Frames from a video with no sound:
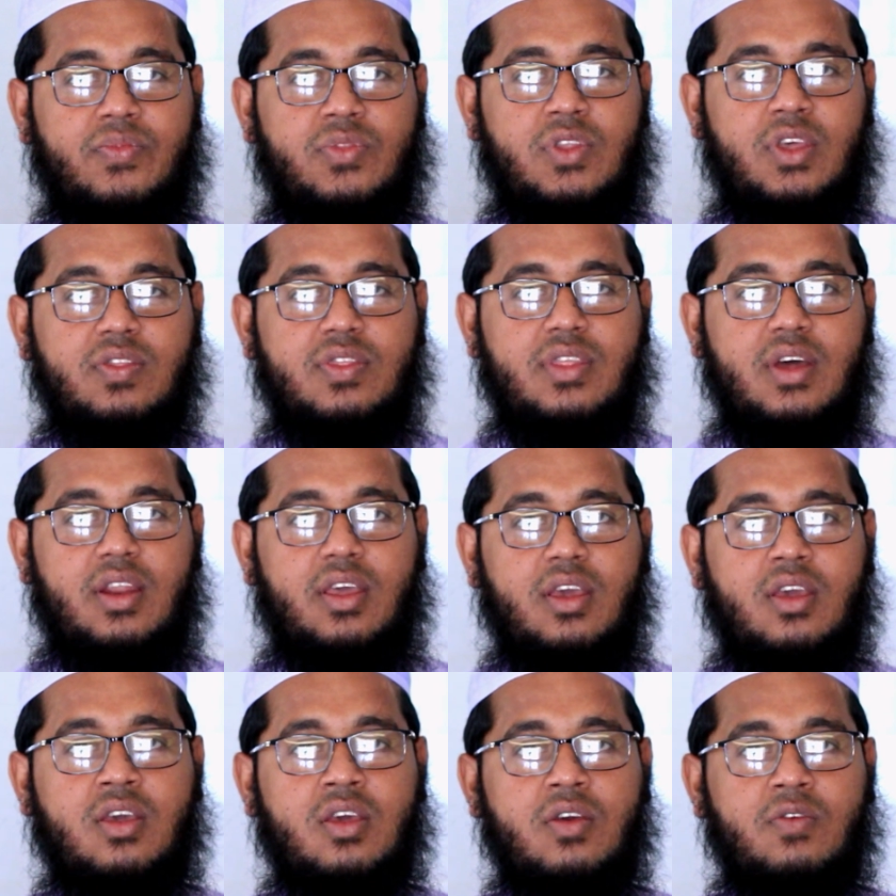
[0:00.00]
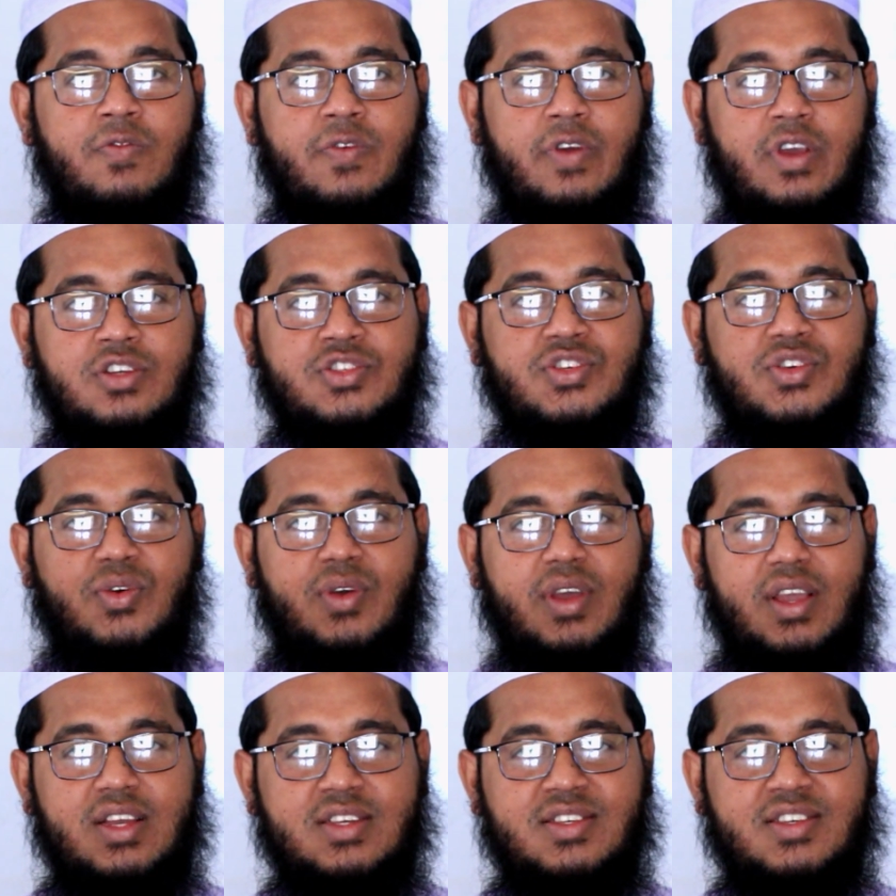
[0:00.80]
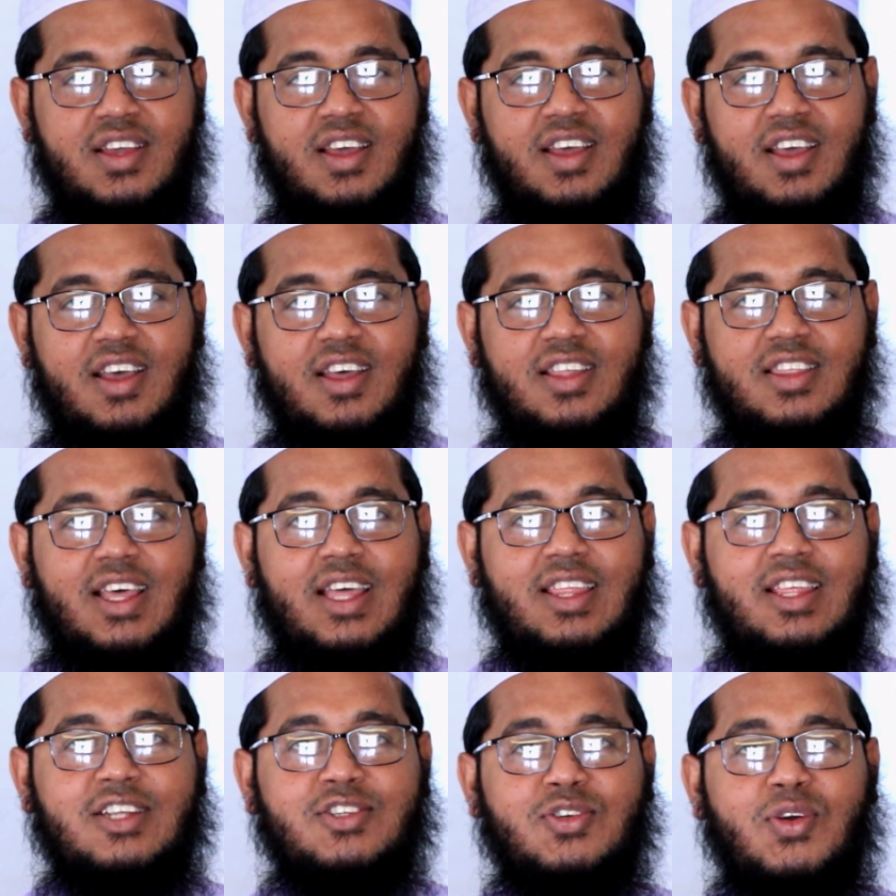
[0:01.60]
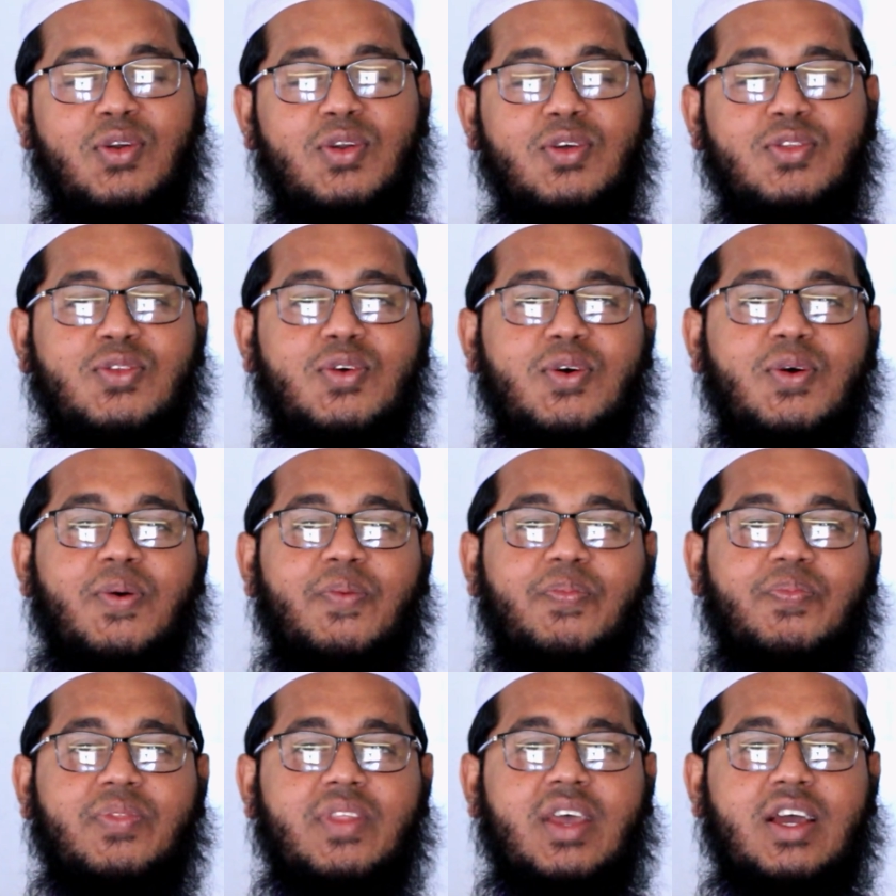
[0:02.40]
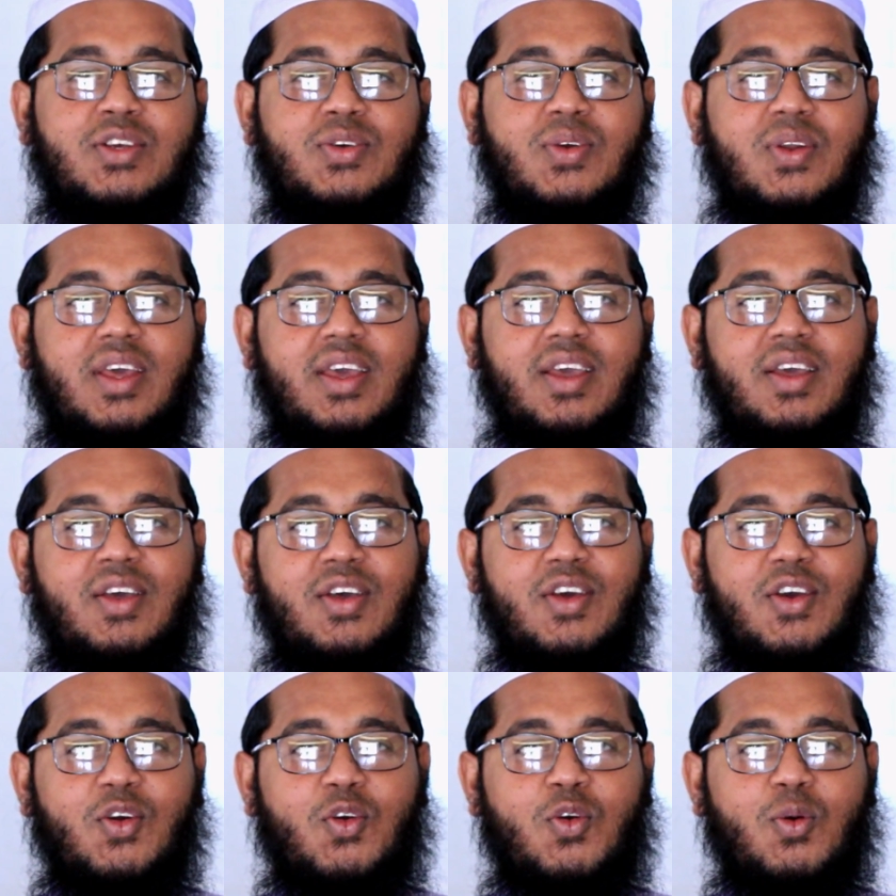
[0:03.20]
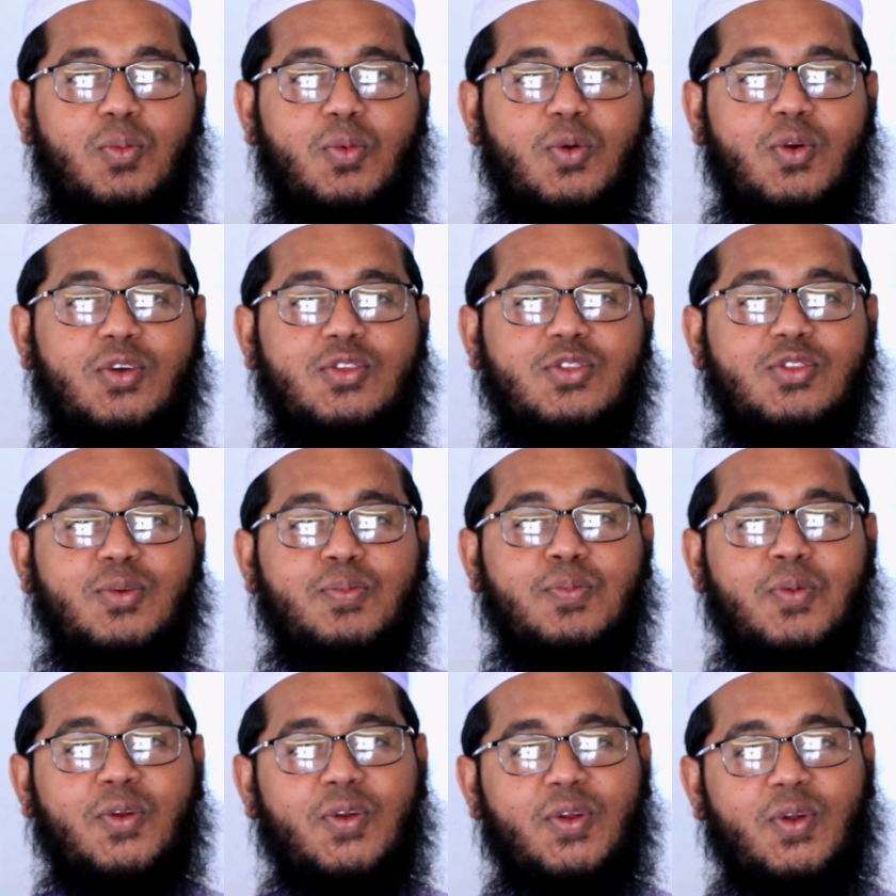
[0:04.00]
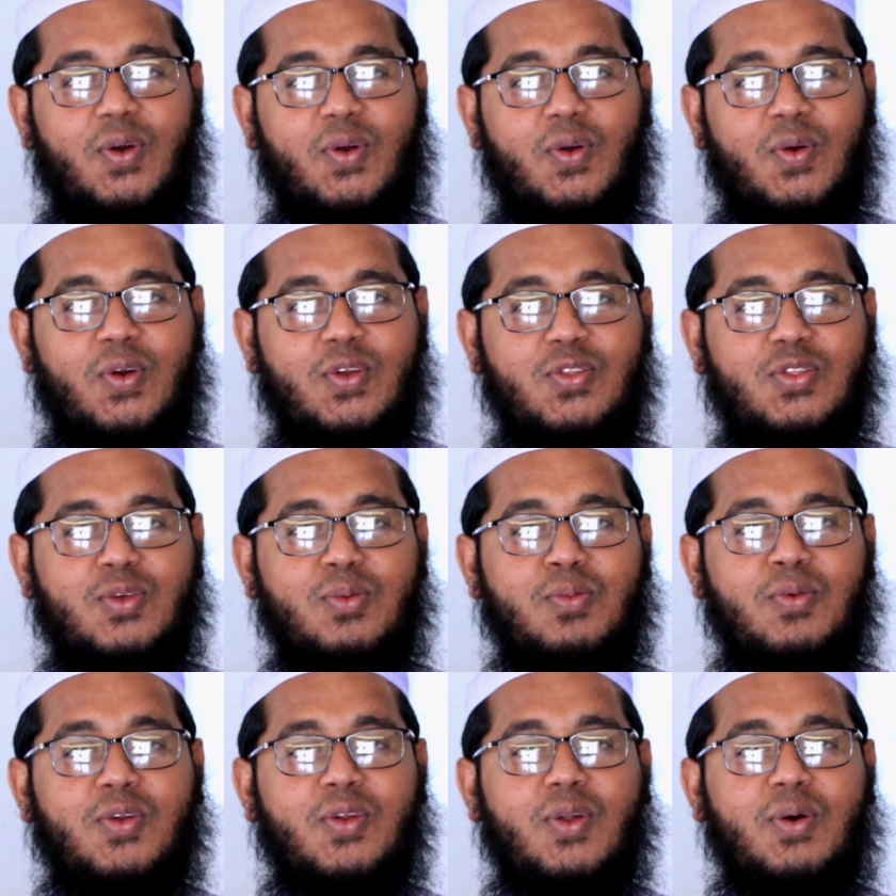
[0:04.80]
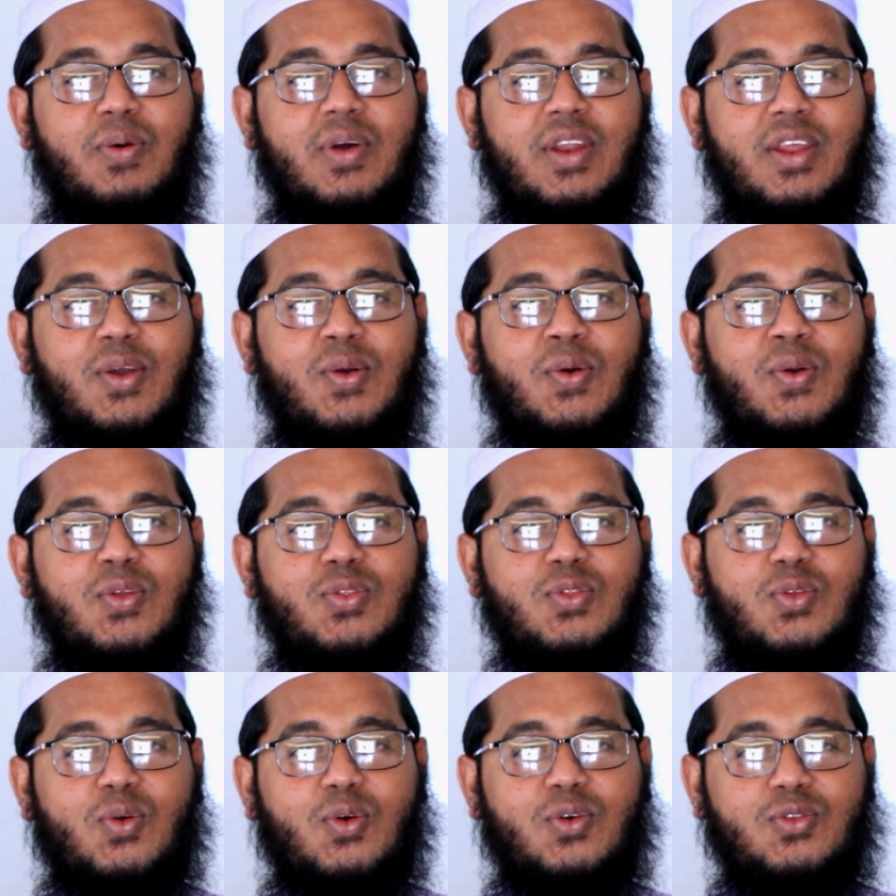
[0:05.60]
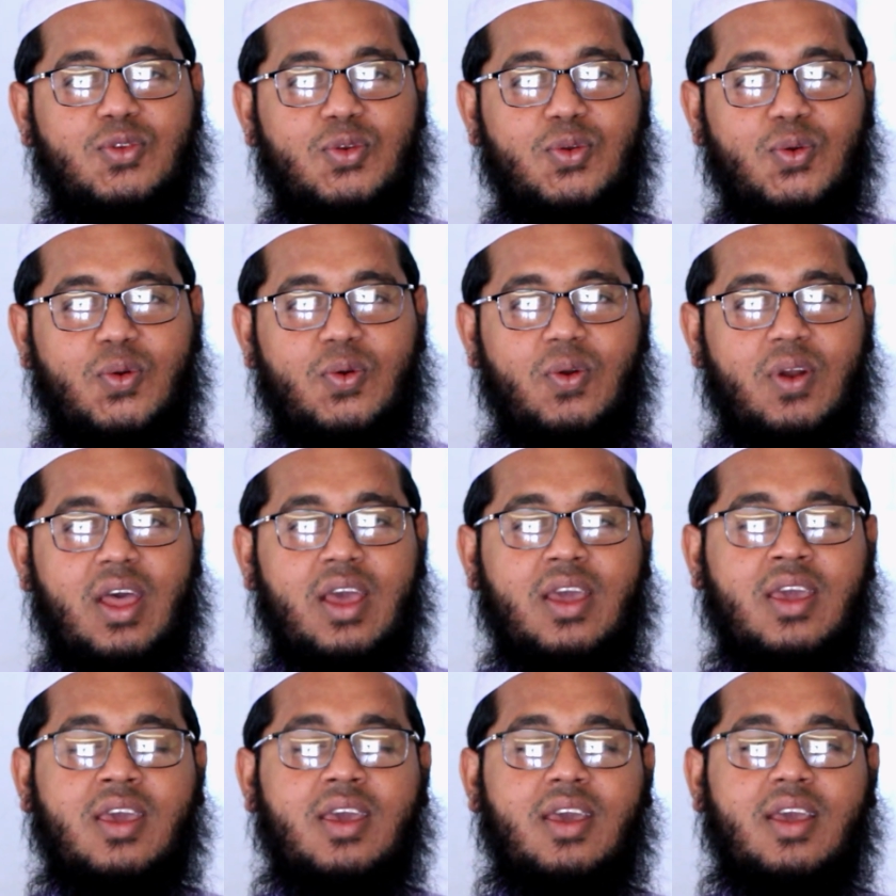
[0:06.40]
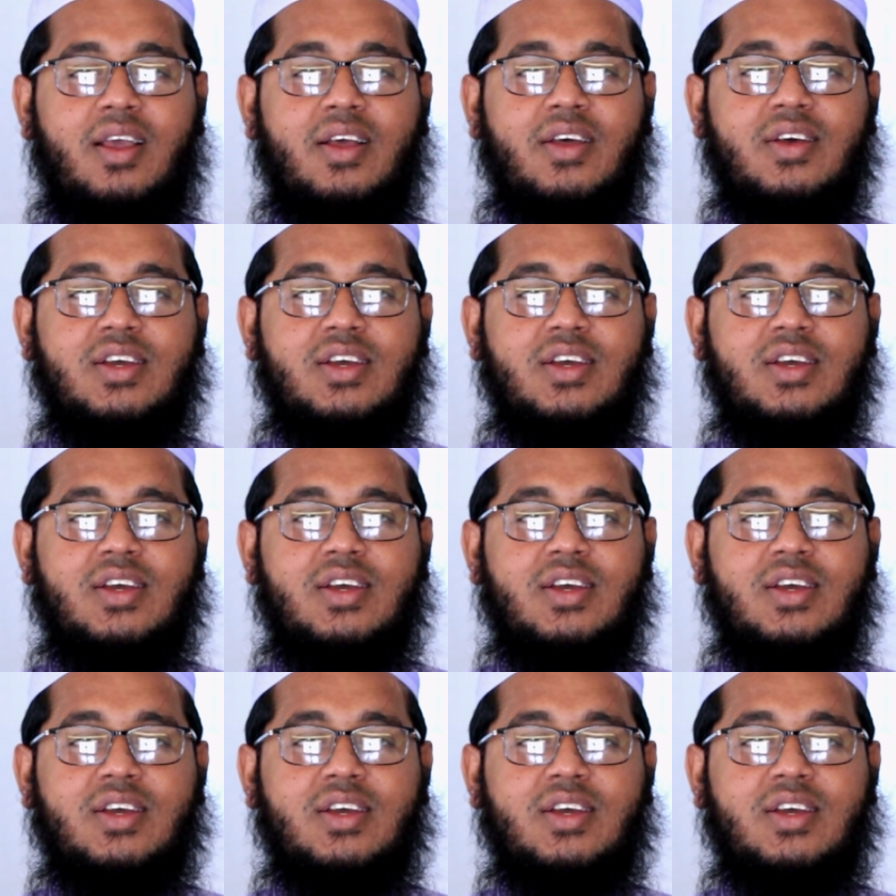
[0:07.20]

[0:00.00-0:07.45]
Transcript: দিন তারিখ ফিক্সড হয়ে গেছে তাদের জন্য তো আসলে খুব গুরুত্বপূর্ণ গুরুত্বপূর্ণ মানে গুরুত্ব কতটুকু রাখে